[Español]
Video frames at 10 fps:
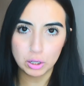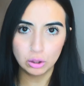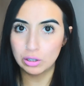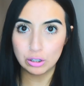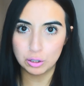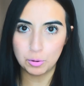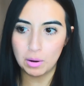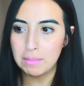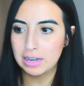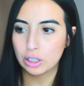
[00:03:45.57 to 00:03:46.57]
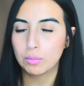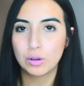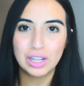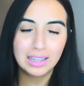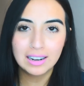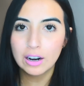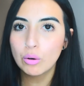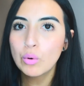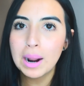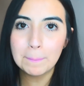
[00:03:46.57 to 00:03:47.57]
nuestros problemas, como si tener
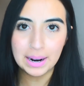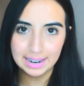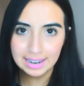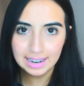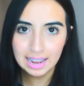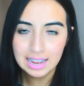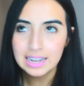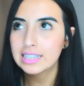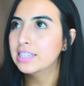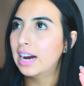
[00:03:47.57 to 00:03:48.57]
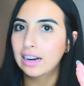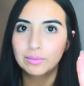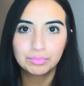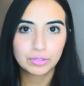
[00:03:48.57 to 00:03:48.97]
una pareja ya